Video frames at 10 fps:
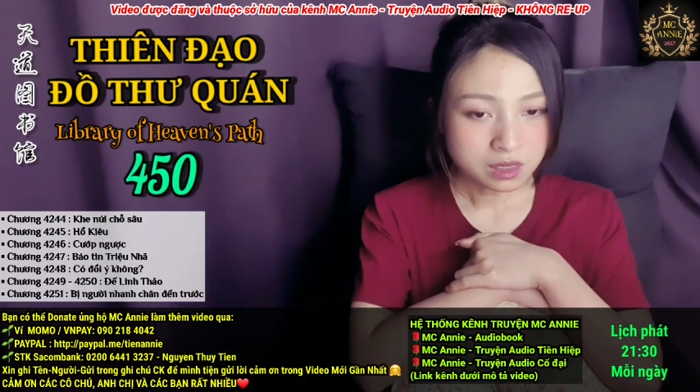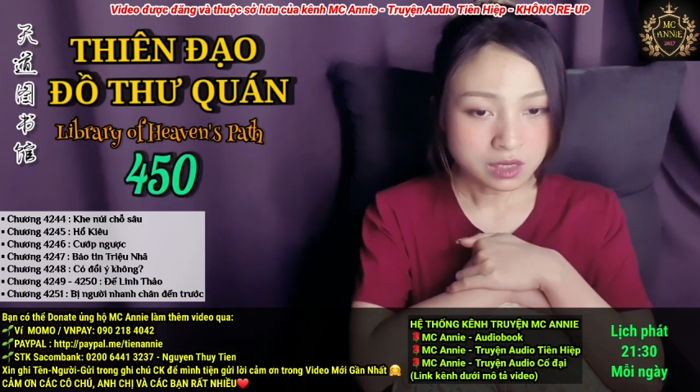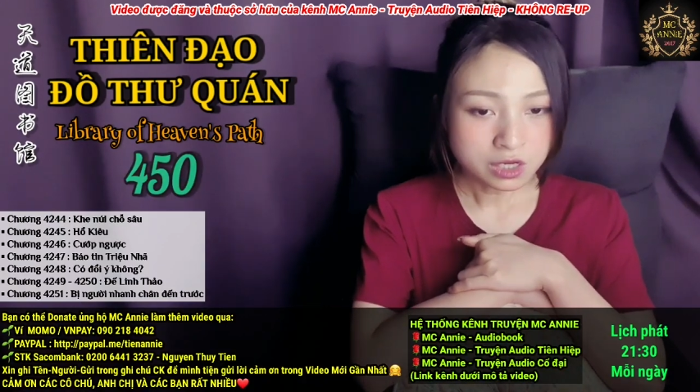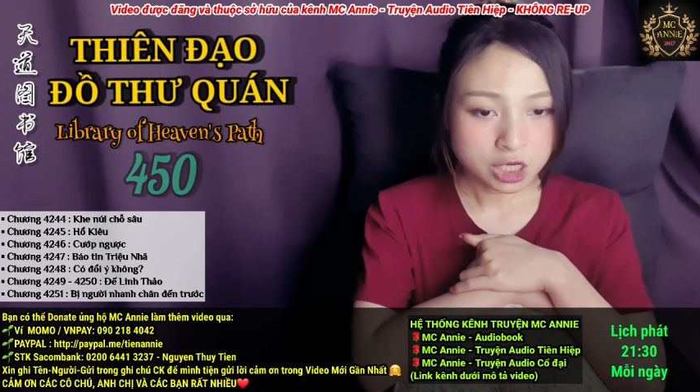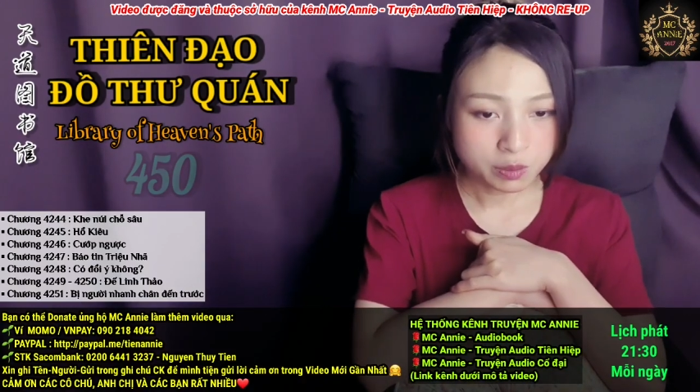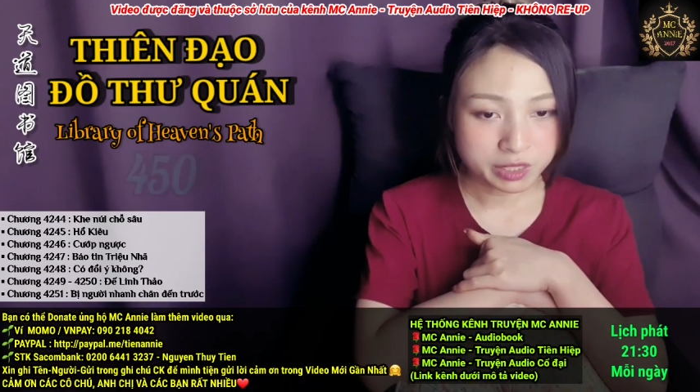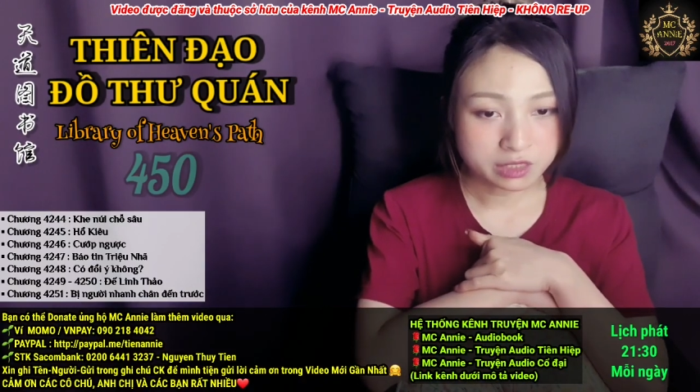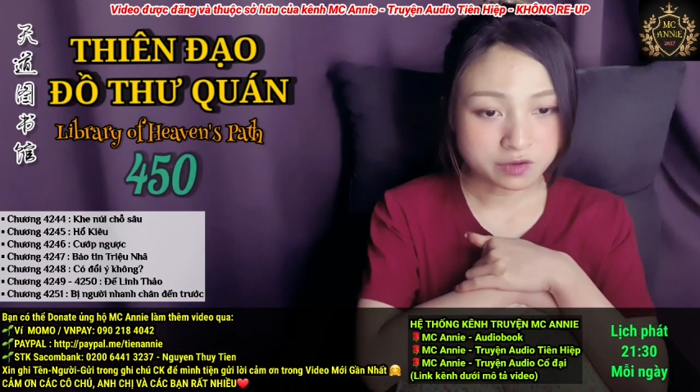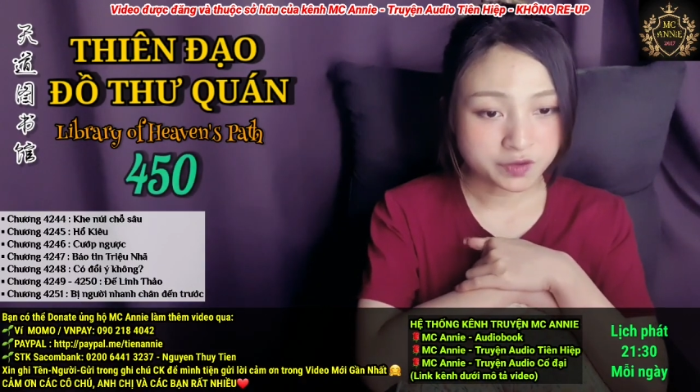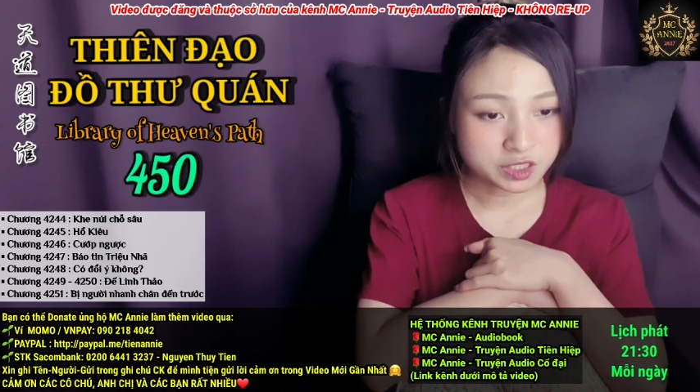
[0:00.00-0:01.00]
không nghĩ
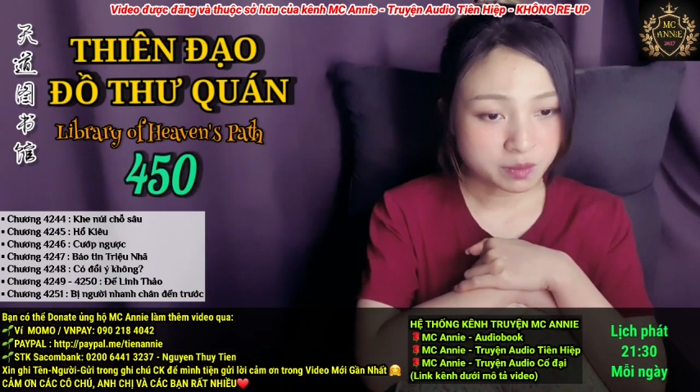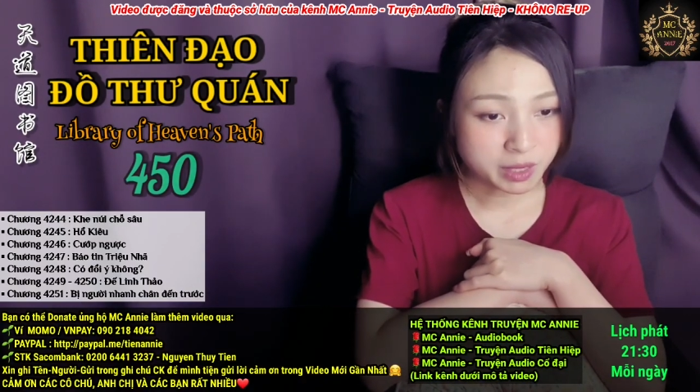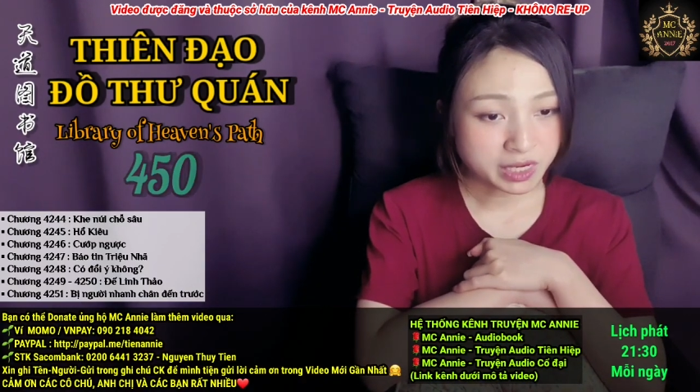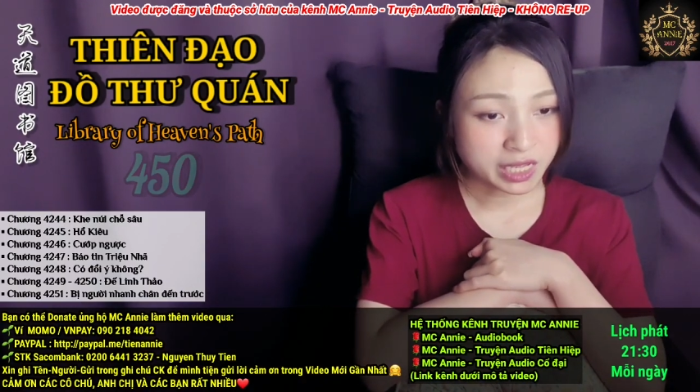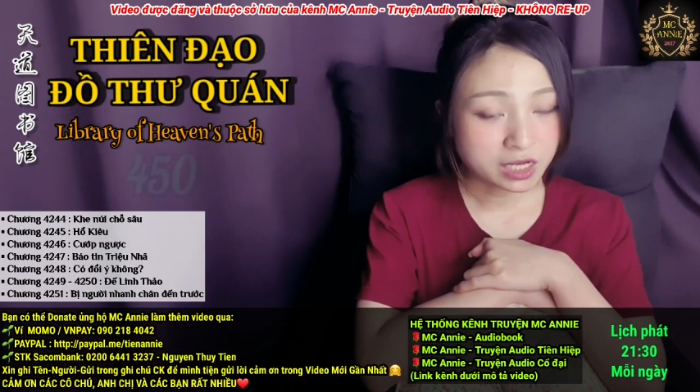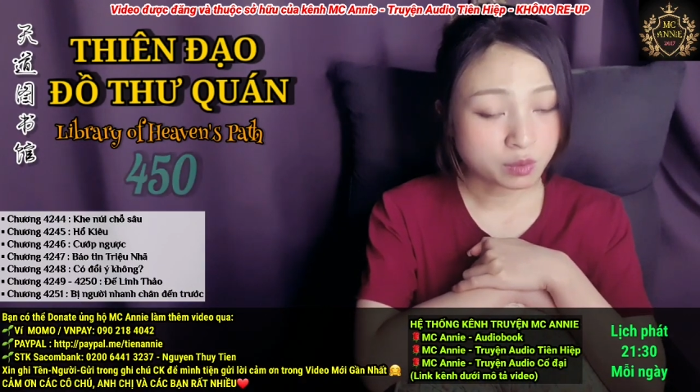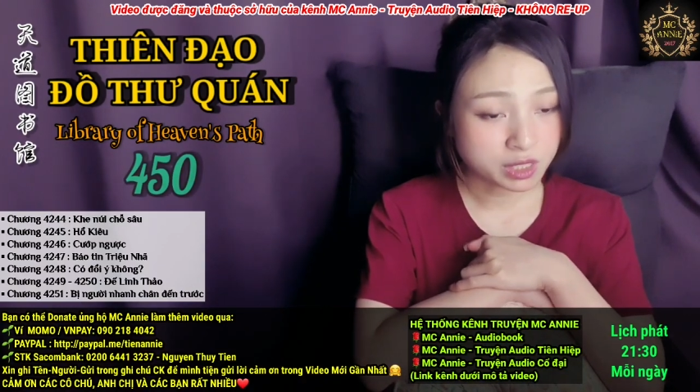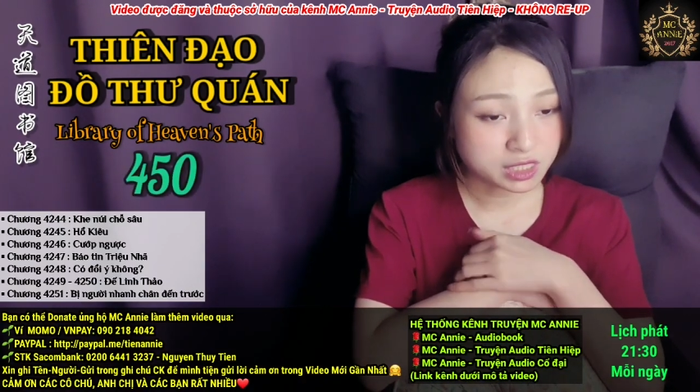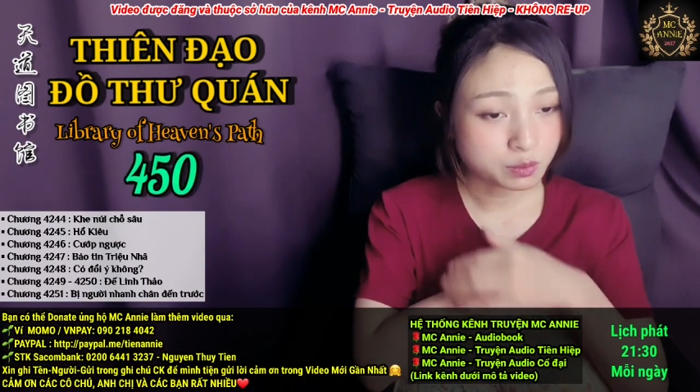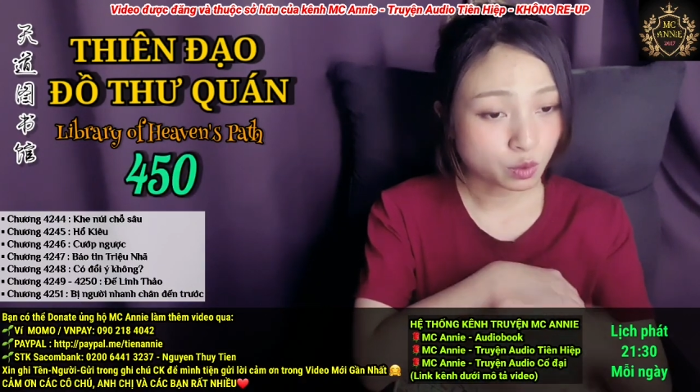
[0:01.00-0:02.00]
tới vị trước mắt này không đi
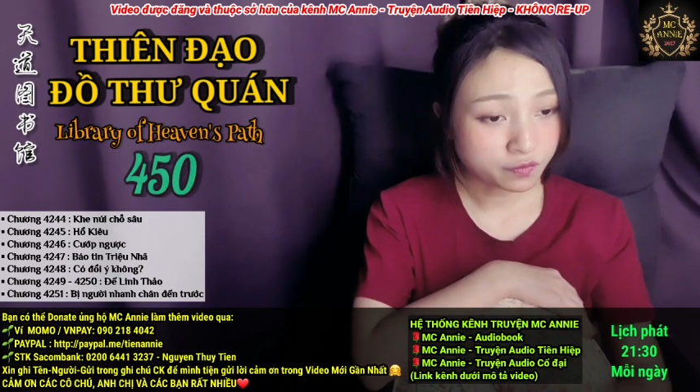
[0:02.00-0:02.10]
tìm đối